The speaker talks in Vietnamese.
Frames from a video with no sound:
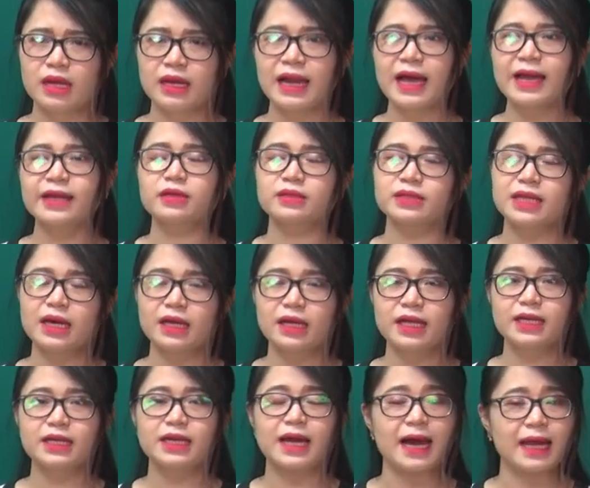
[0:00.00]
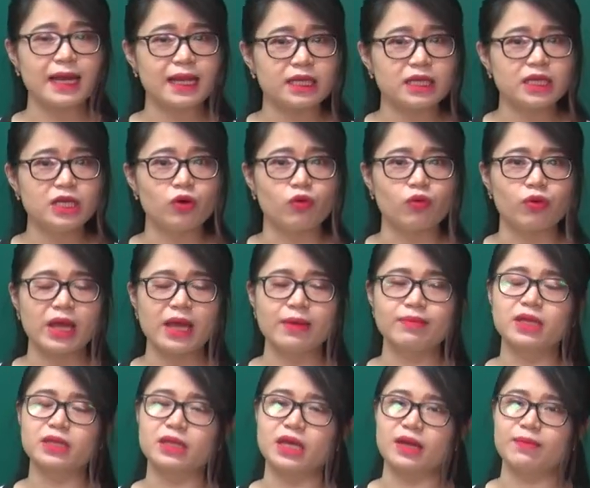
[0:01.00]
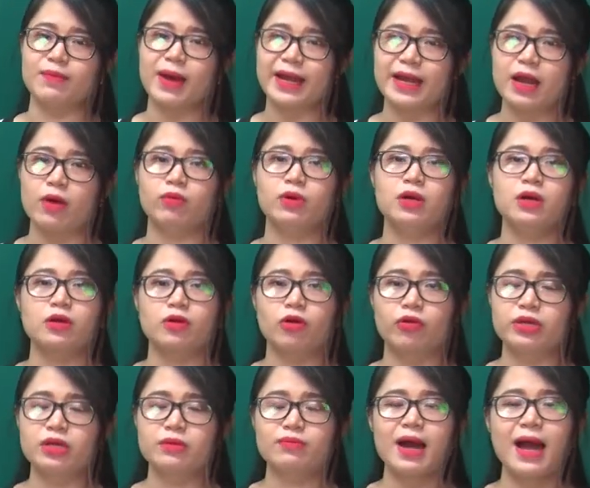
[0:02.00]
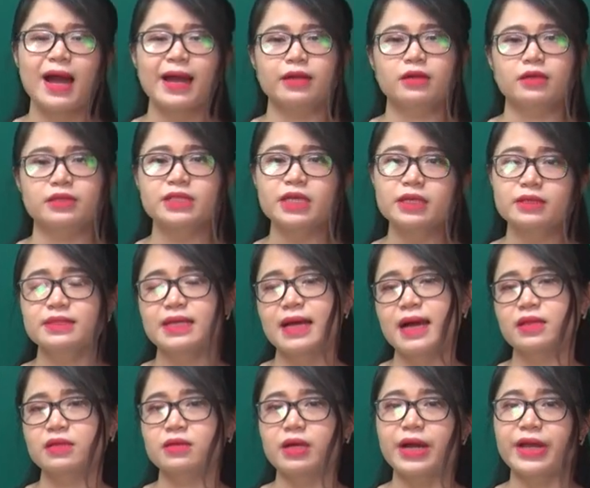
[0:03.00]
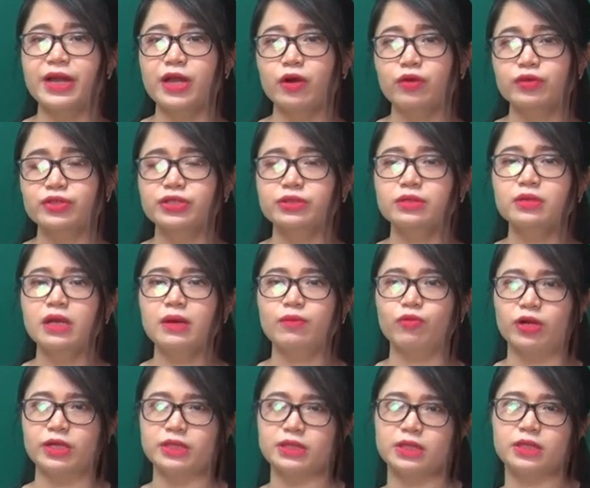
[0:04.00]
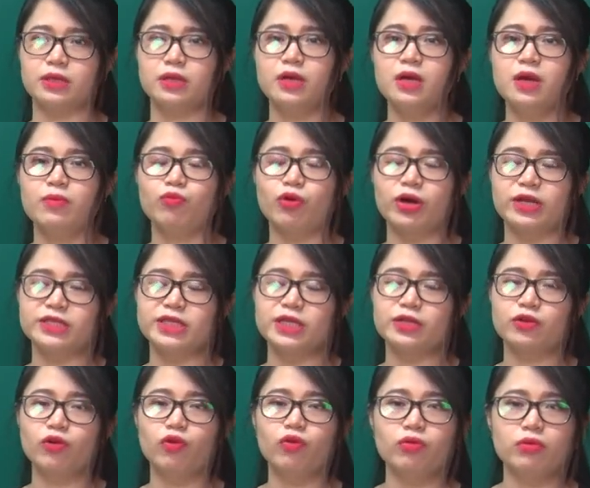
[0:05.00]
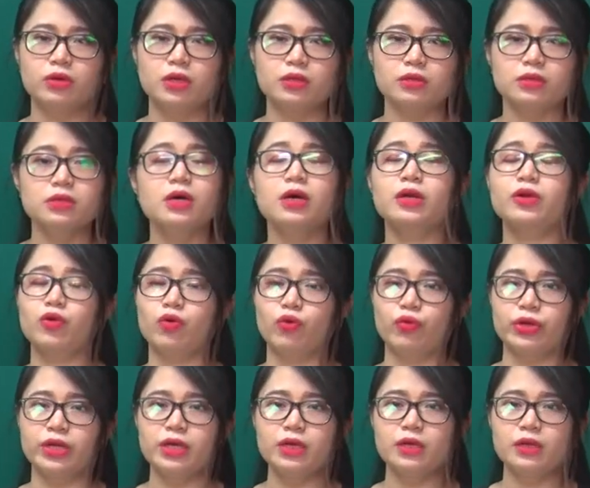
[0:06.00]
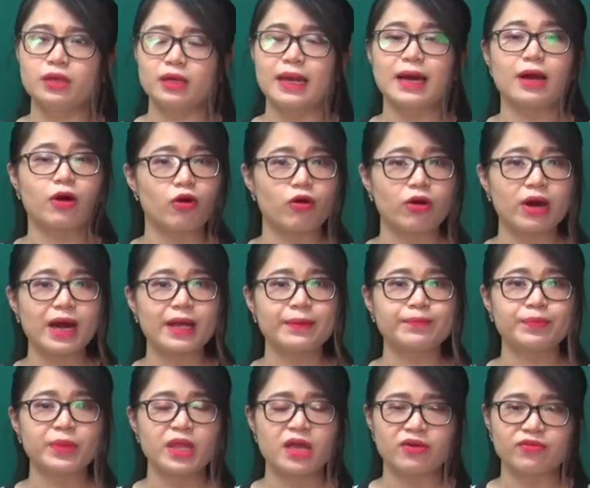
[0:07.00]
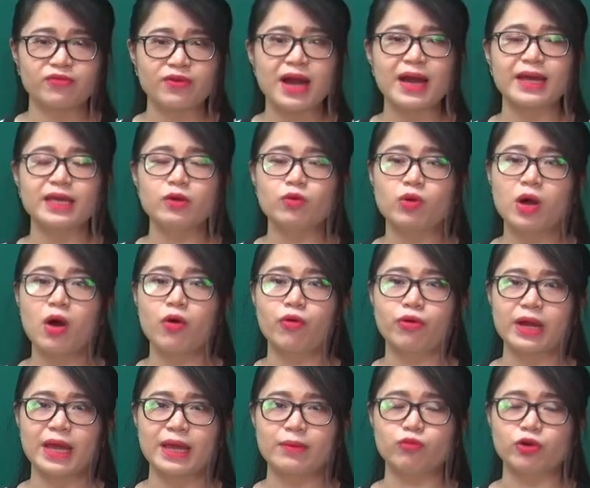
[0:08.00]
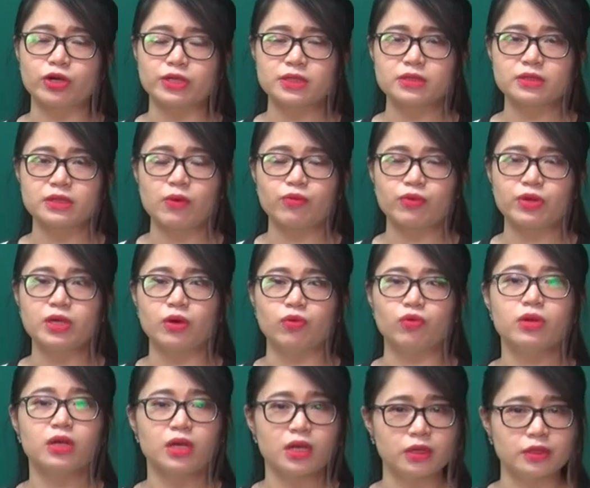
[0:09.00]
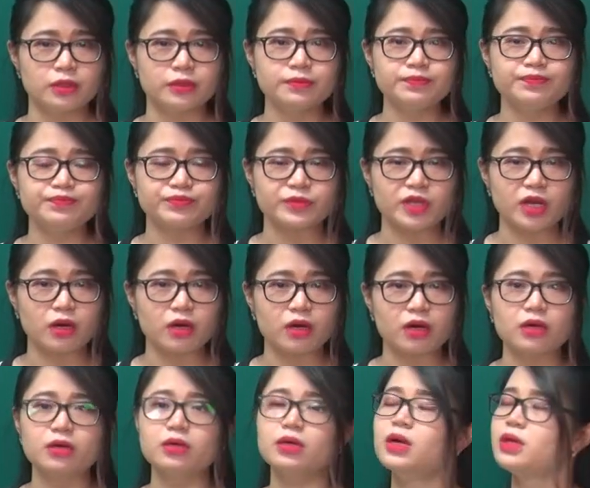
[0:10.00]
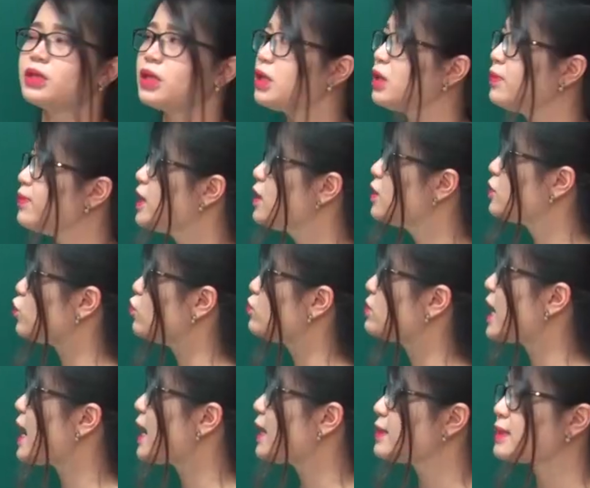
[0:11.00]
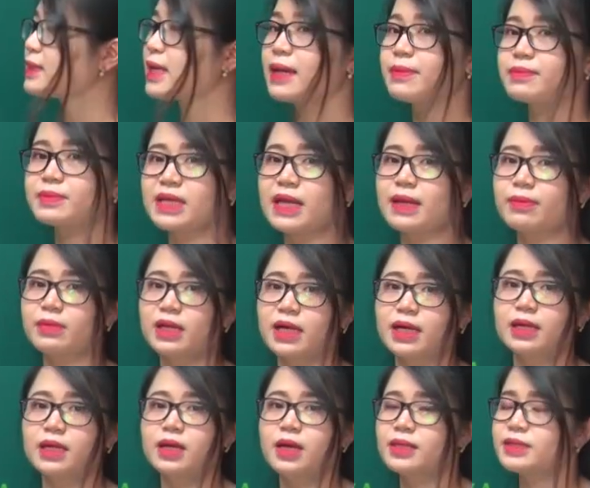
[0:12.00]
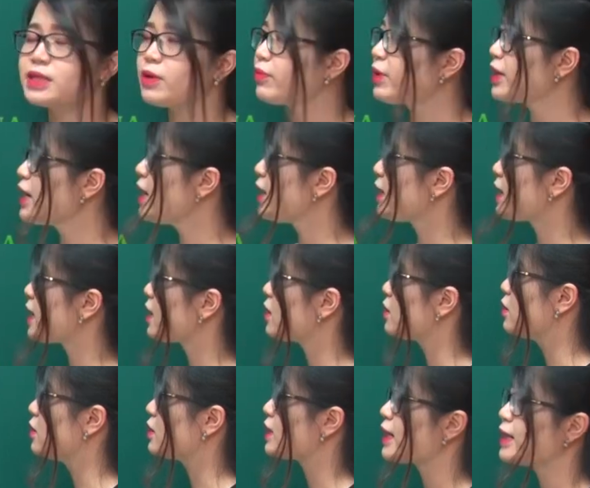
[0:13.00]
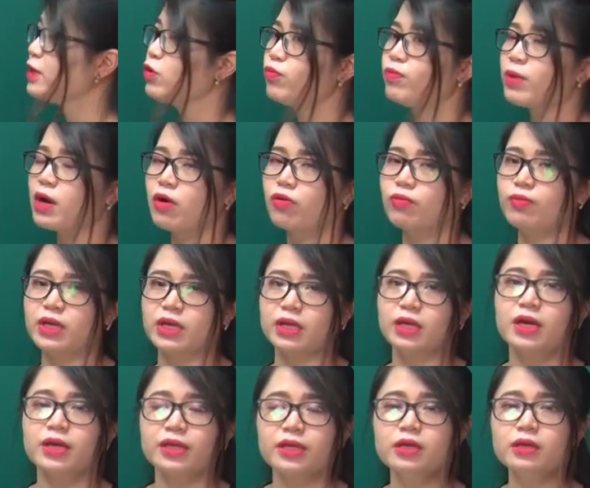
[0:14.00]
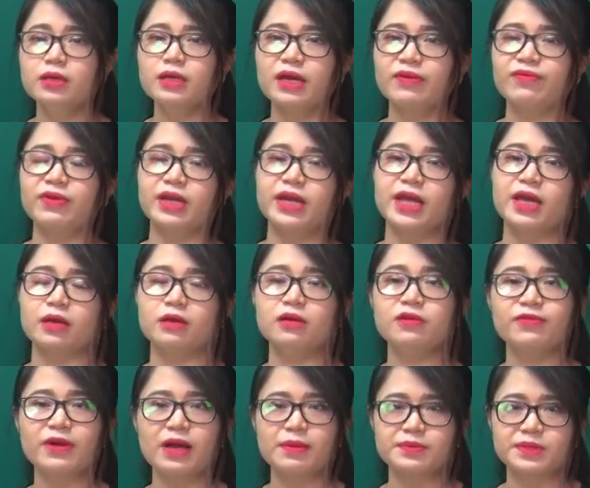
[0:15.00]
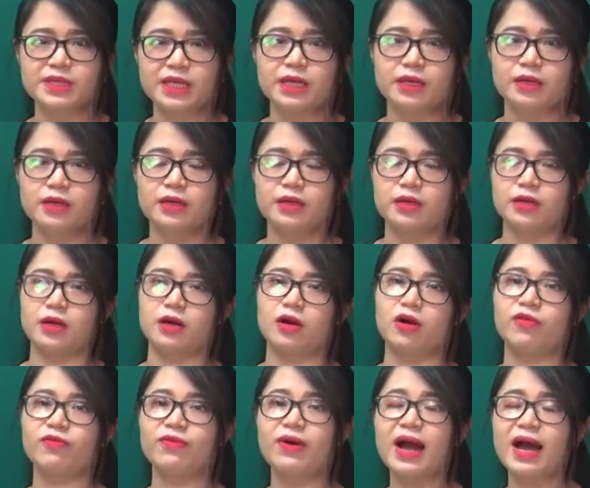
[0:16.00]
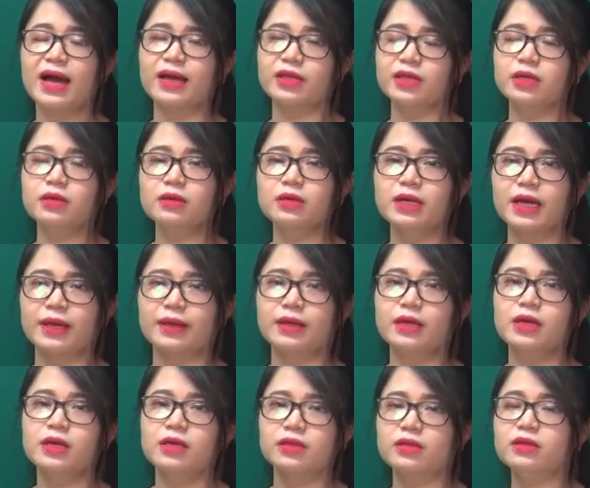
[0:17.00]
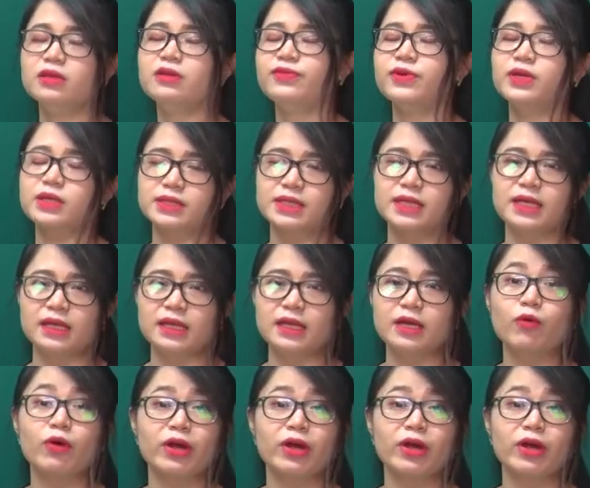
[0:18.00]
lại được tăng lên khá là nhiều. Em nhận thấy bài đọc có những bài được trích ra từ IELTS tức là một cái trình một cái trình độ tương đối là khó khăn và yêu cầu các em một cái sự đọc hiểu lớn đó thế thì bây giờ chúng ta hãy xem xem là trong cái đề này người ta yêu cầu mình những cái vấn đề ngữ pháp gì đó và những cái từ vựng gì liên